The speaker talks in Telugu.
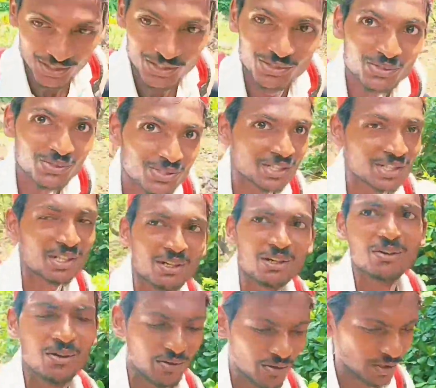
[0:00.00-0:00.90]
చూసారు
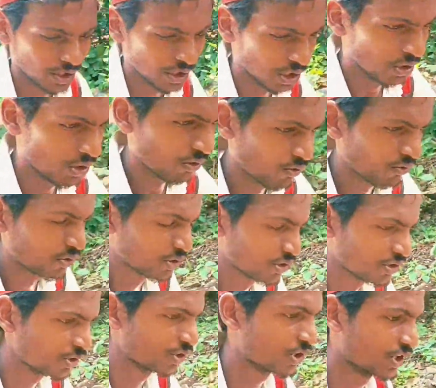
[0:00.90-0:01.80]

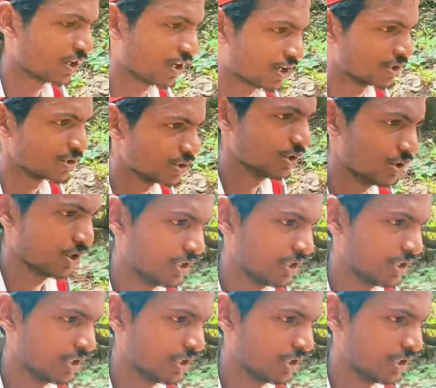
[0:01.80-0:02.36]
ఫుల్గా రాళ్ళు